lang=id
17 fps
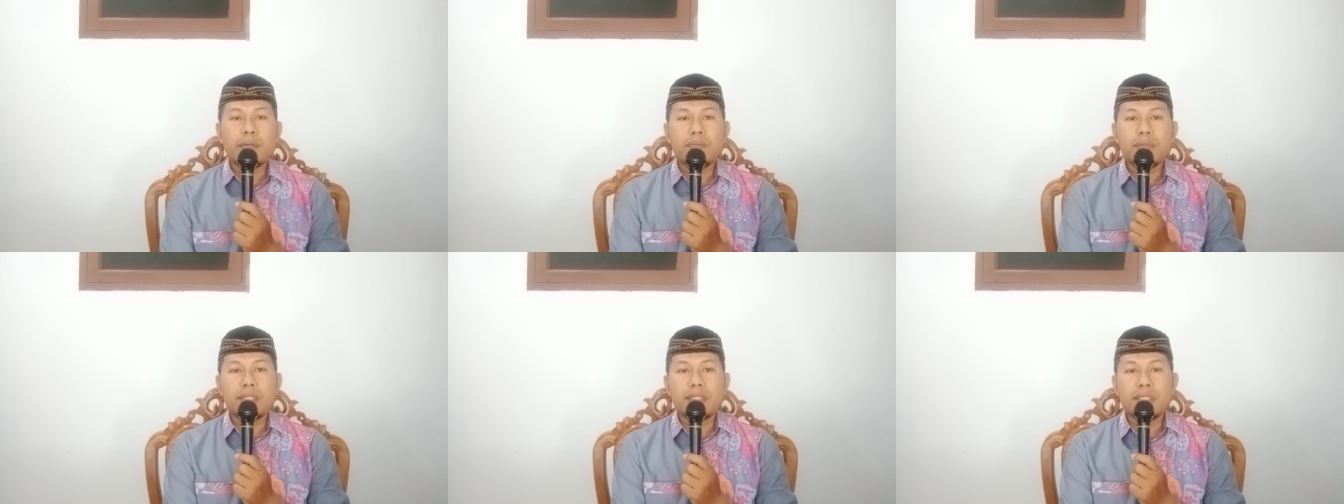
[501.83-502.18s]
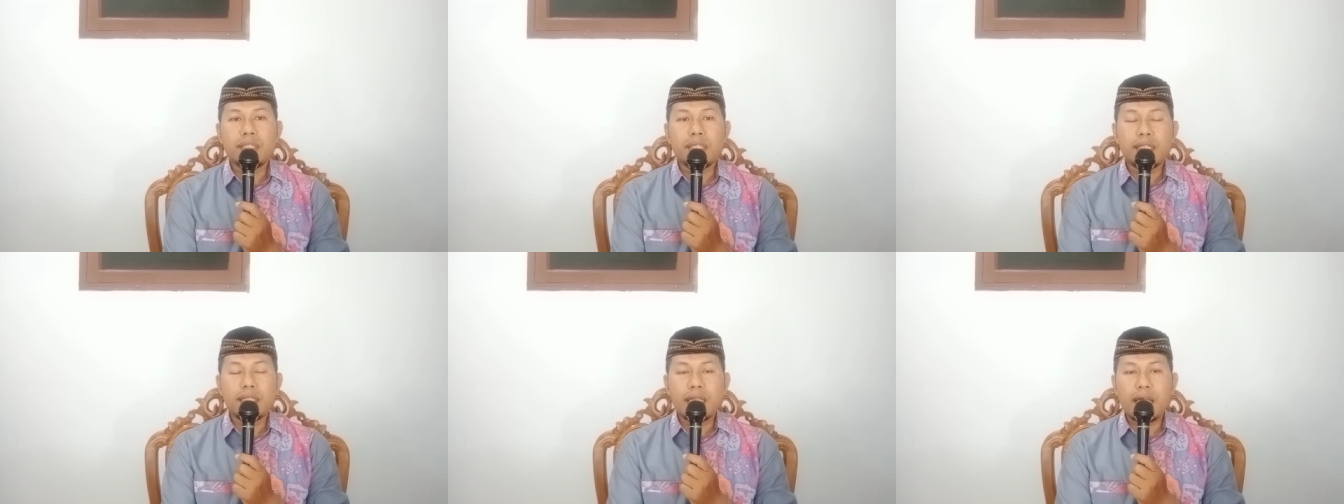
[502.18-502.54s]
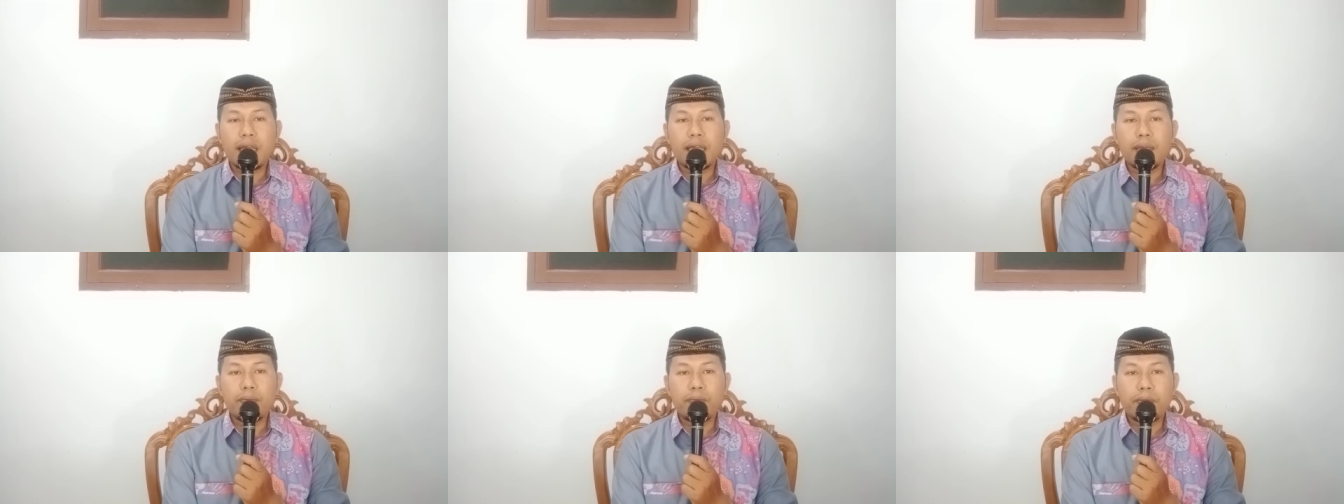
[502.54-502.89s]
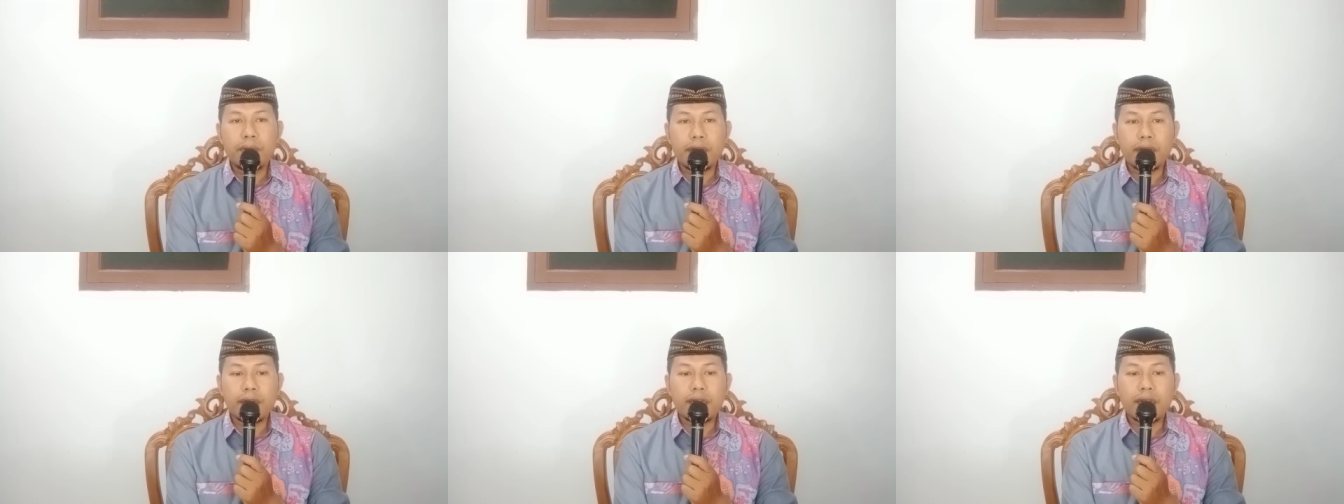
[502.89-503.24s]
mencintai
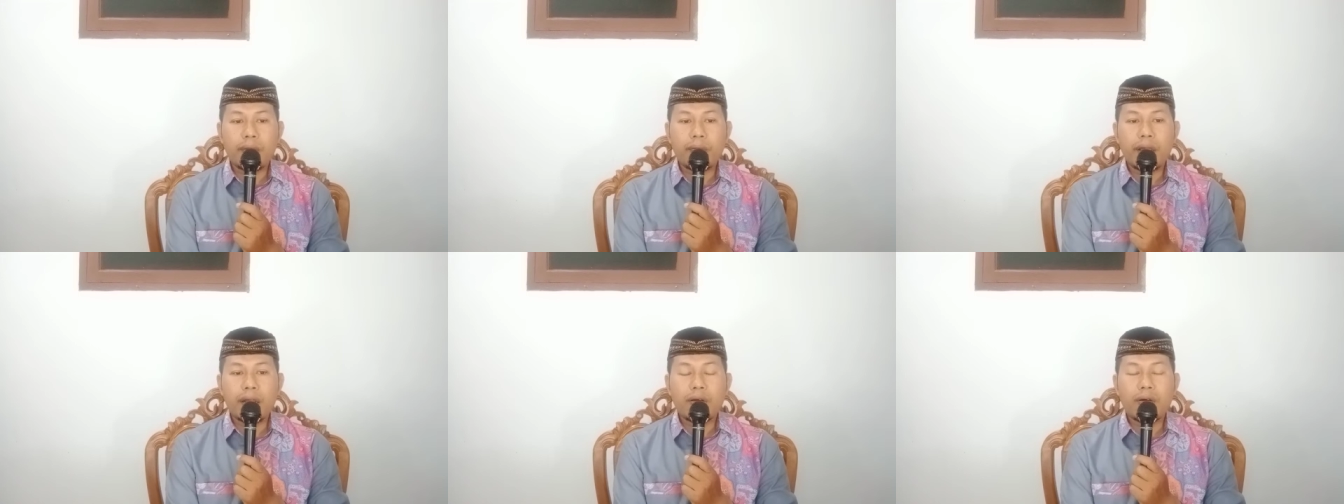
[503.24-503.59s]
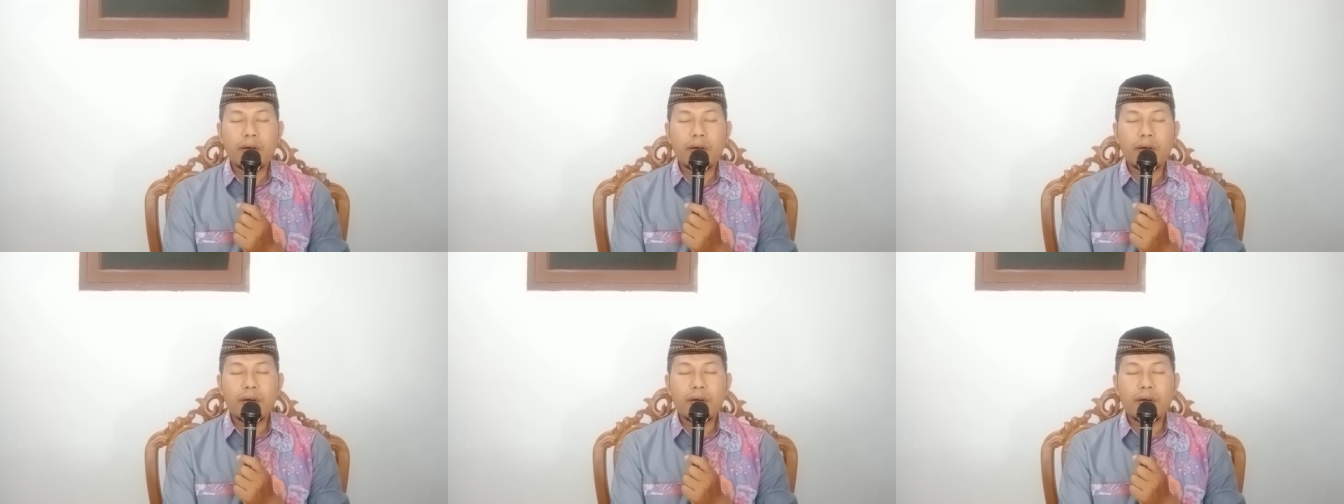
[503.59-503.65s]
perdamaian.